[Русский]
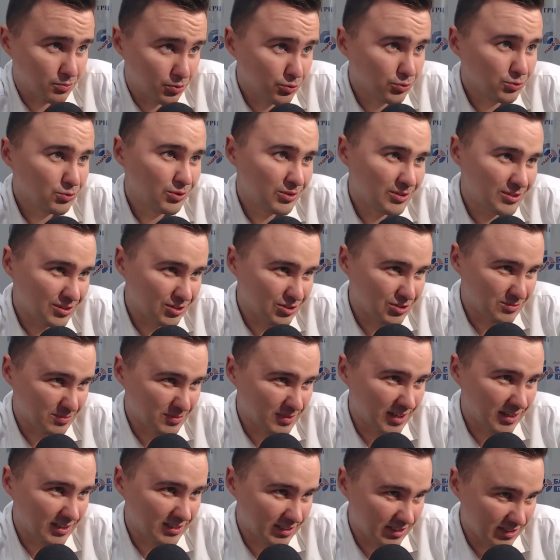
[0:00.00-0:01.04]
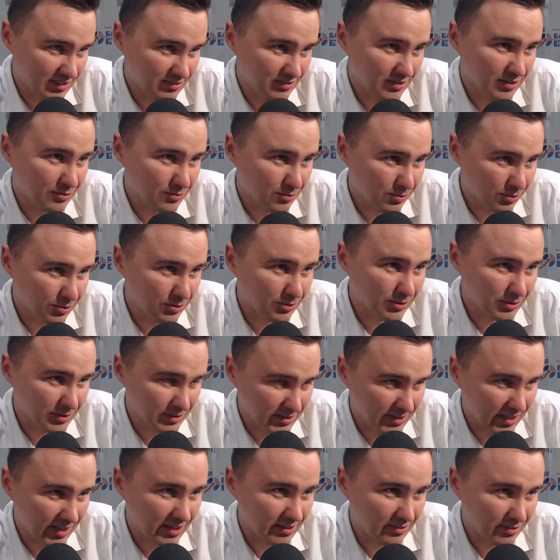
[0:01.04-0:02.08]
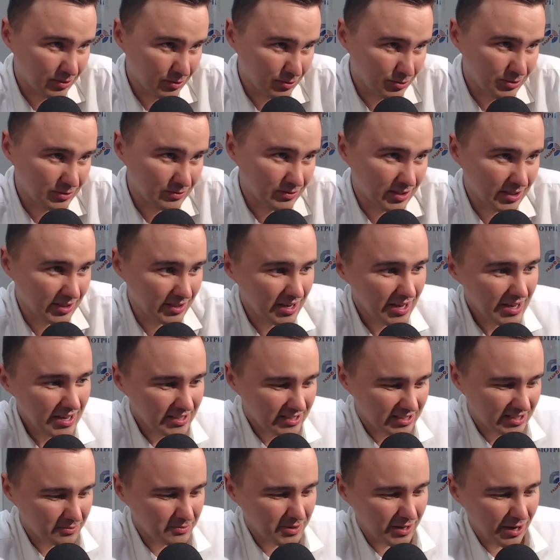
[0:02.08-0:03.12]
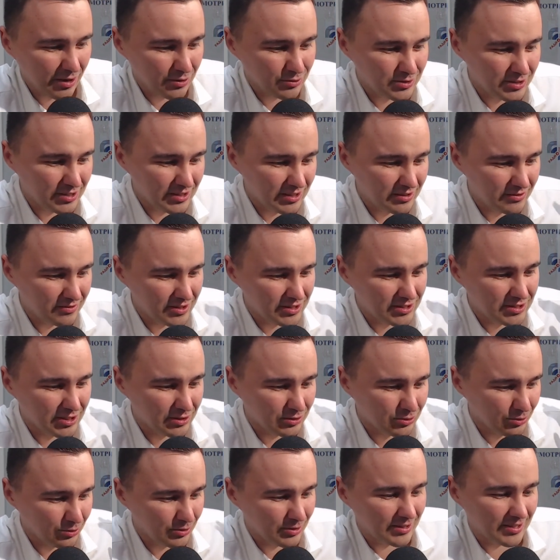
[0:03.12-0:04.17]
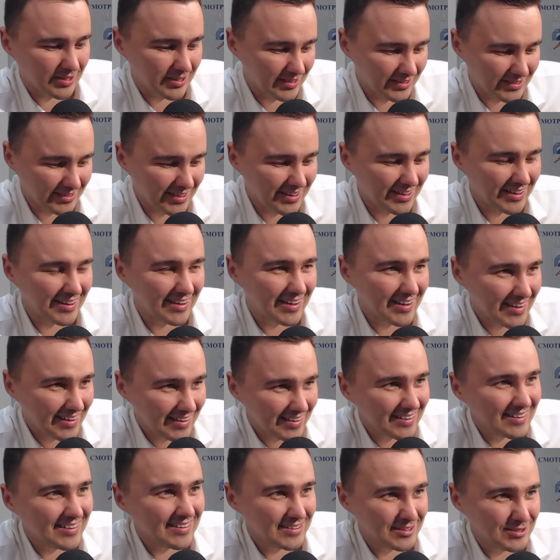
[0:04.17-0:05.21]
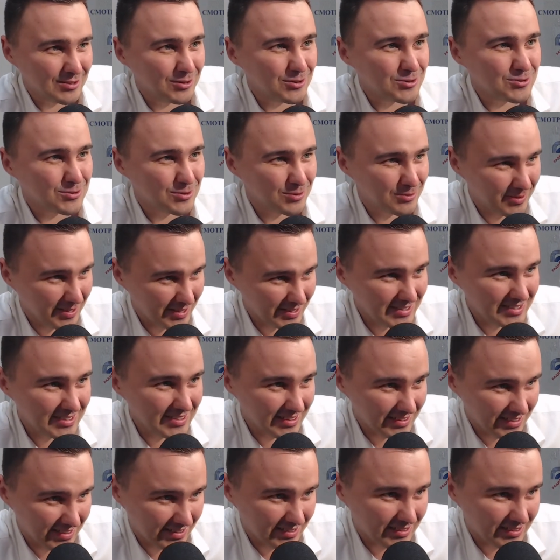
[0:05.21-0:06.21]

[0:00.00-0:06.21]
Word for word: плюнули, скажем так, на своего старого родственника и собираются явиться только на э, дележку квартиры.